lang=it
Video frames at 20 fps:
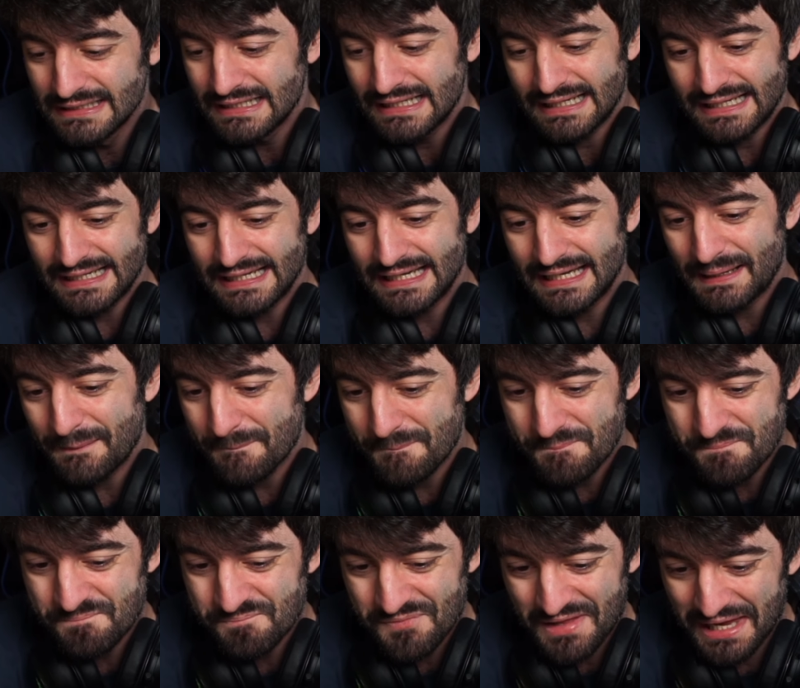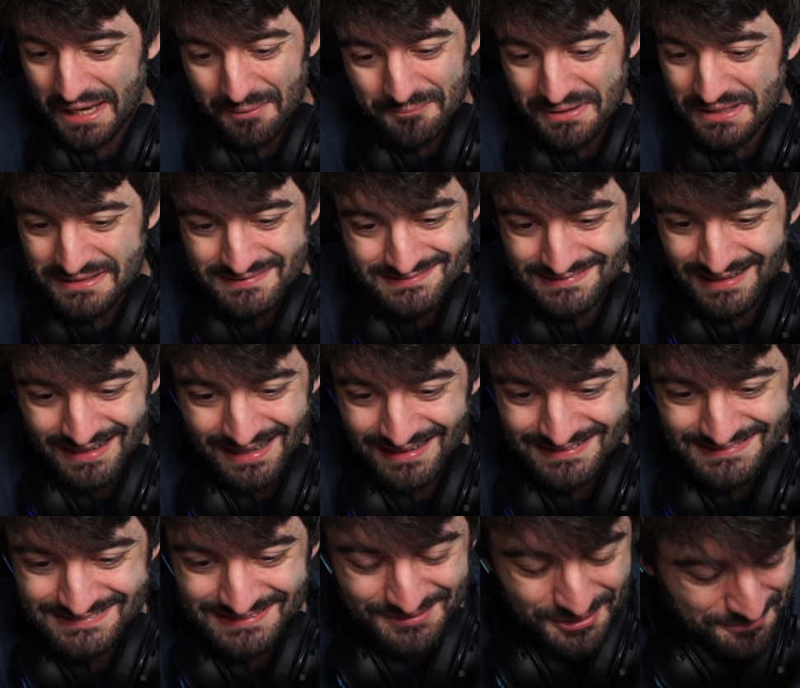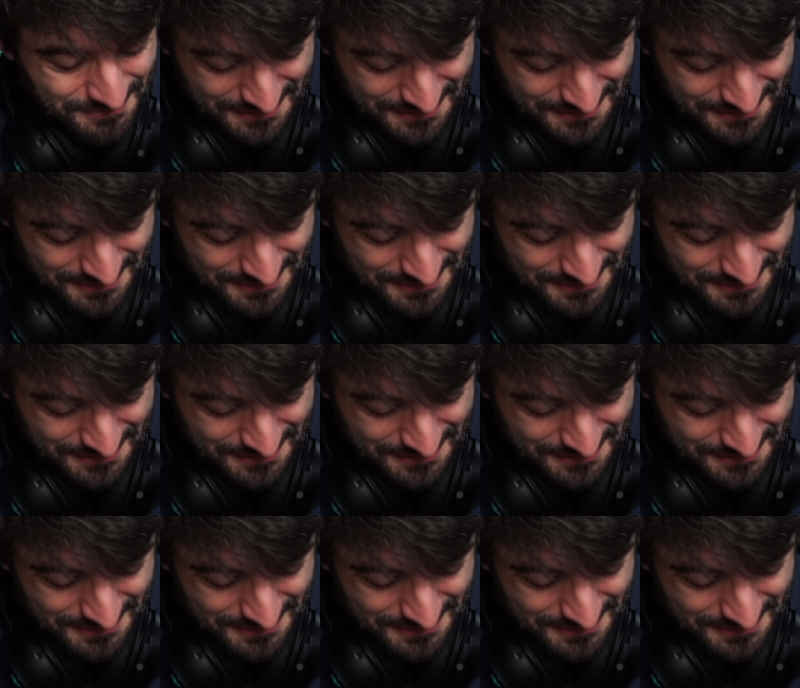E, ehm, e a me sta, sta, roba è